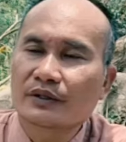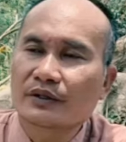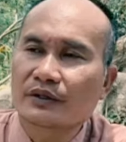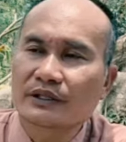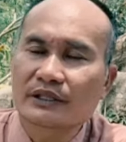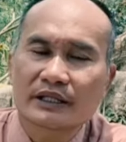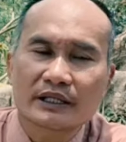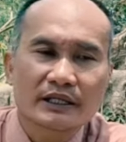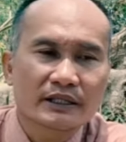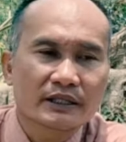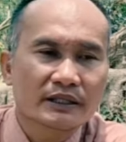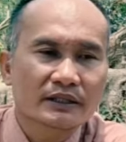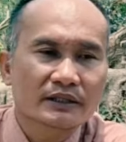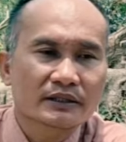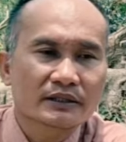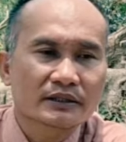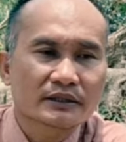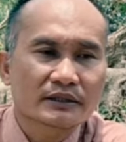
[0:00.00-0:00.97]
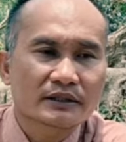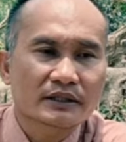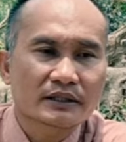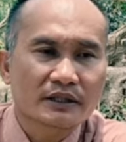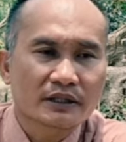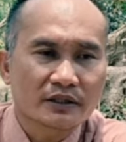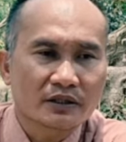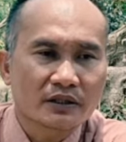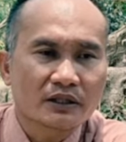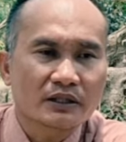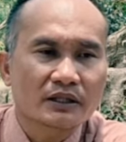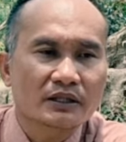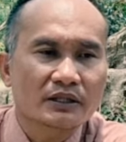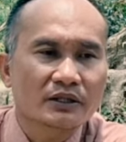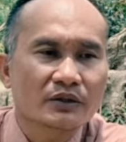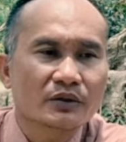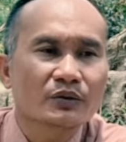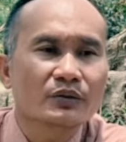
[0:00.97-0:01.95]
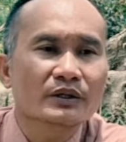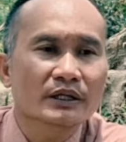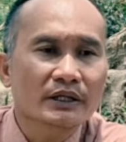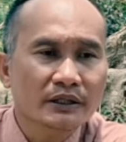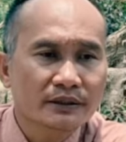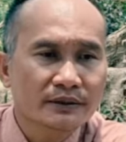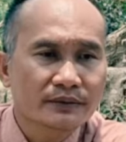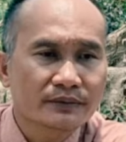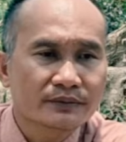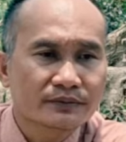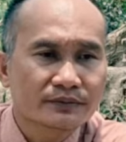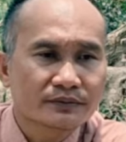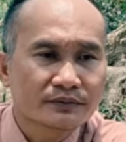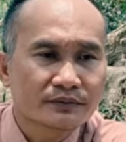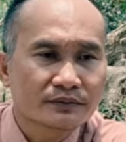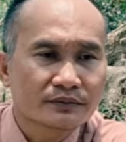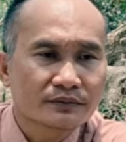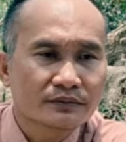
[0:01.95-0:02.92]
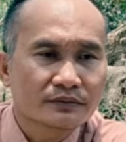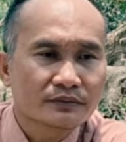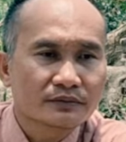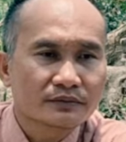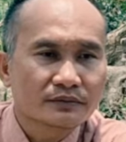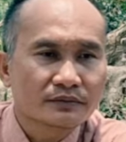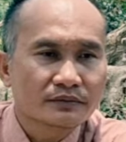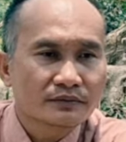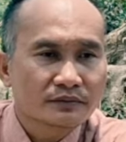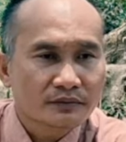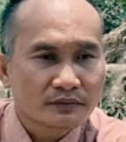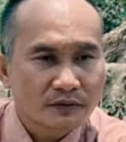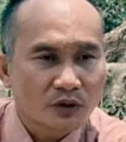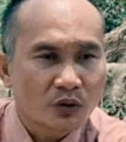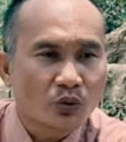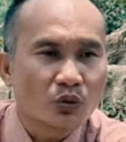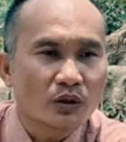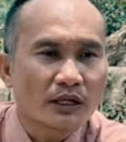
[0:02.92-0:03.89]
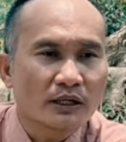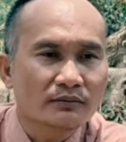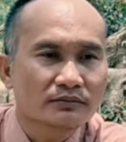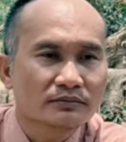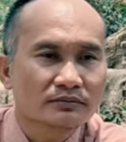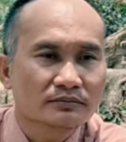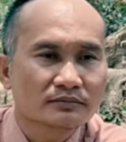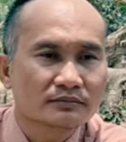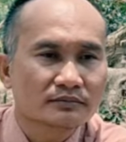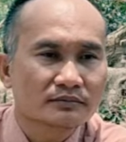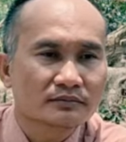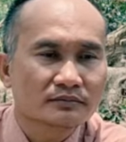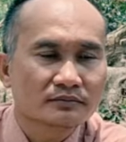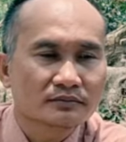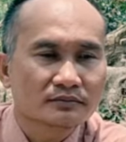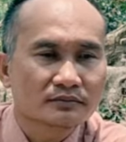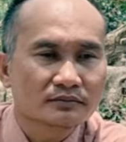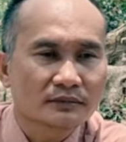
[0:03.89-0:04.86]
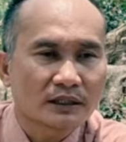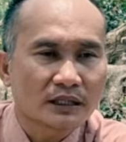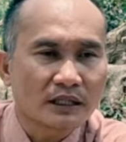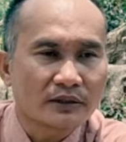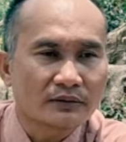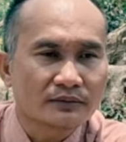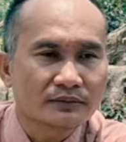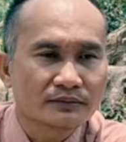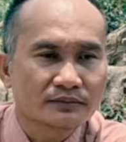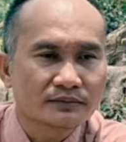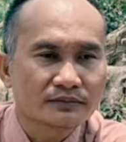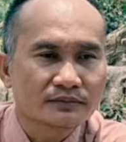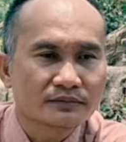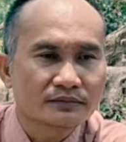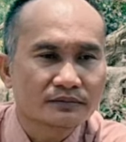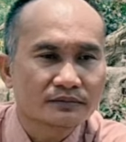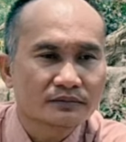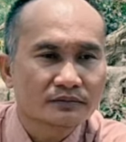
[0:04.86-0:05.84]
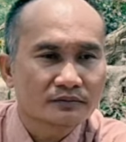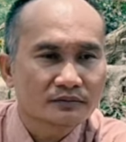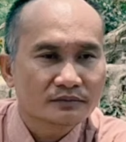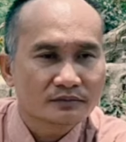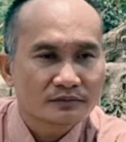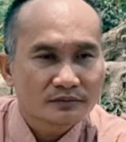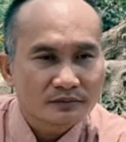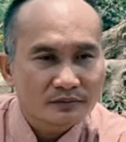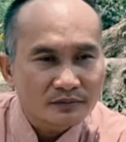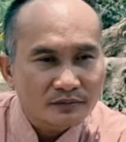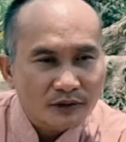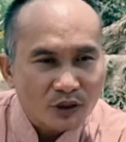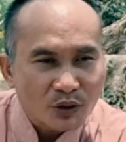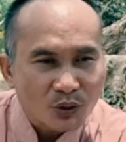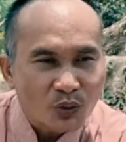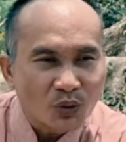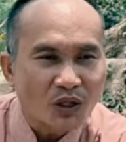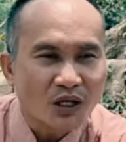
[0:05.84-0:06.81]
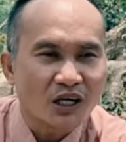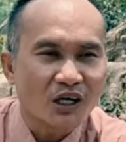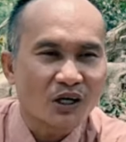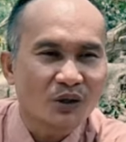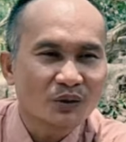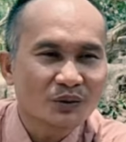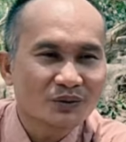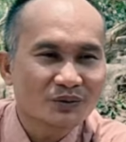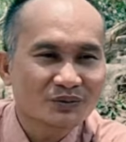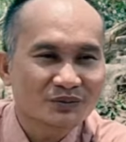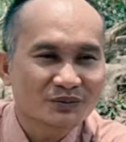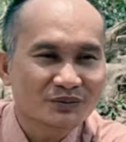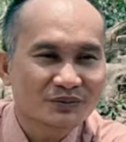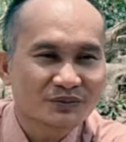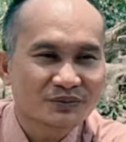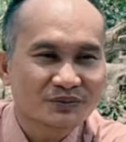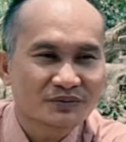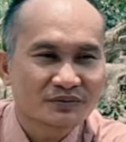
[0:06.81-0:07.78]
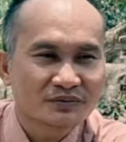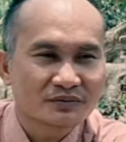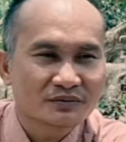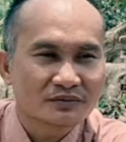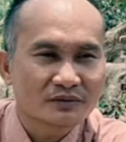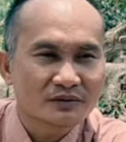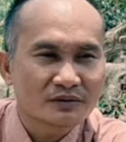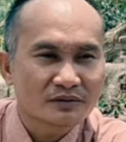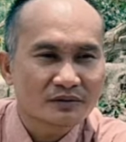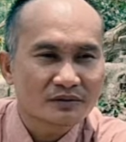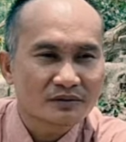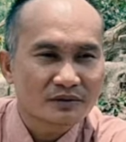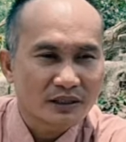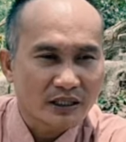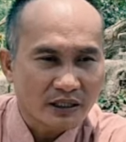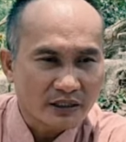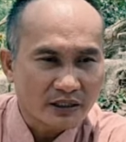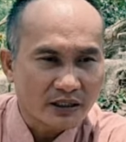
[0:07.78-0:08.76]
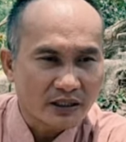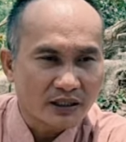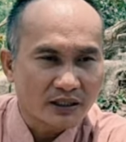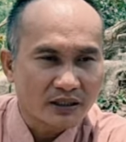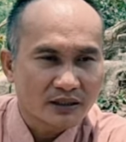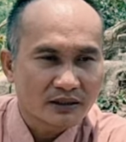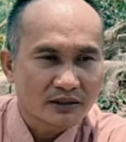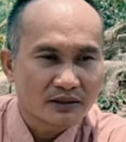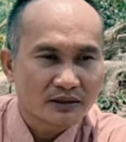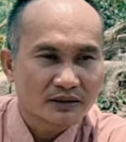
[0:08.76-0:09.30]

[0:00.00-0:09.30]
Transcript: của cõi trời đó thì có rồi ngũ đế ngũ long không ngũ hột thấy chưa